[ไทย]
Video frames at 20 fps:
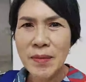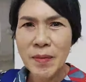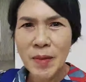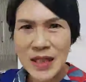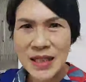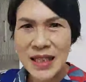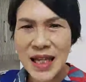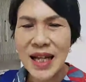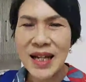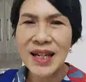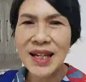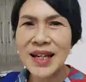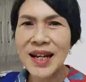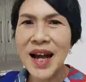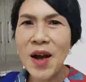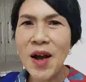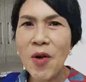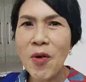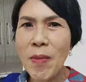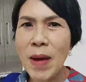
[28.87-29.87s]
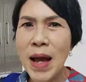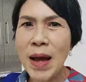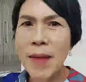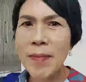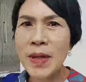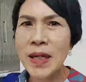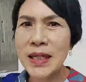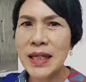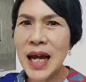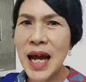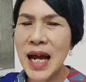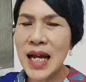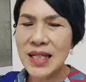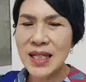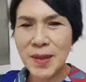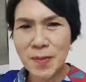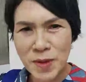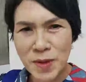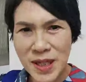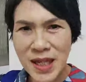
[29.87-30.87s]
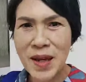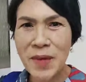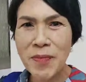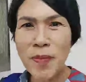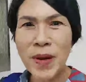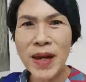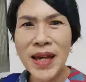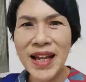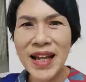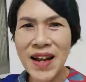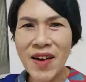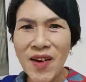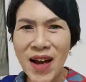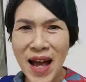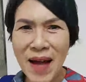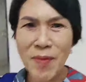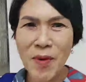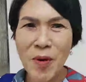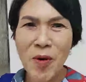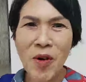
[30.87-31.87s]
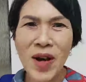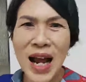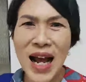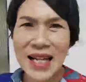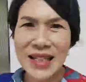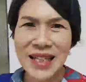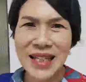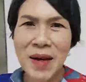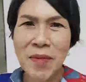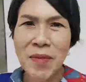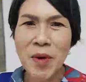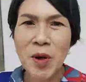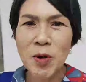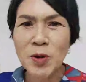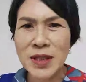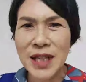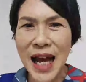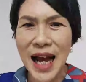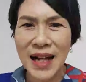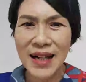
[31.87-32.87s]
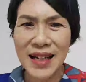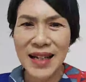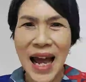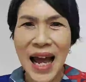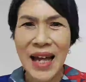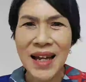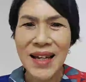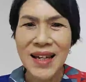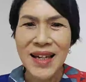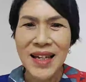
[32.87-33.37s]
บริษัทนี้เข้ามาเมืองไทย14ปีแล้วค่ะบางคนอาจจะยังไม่รู้จักนะ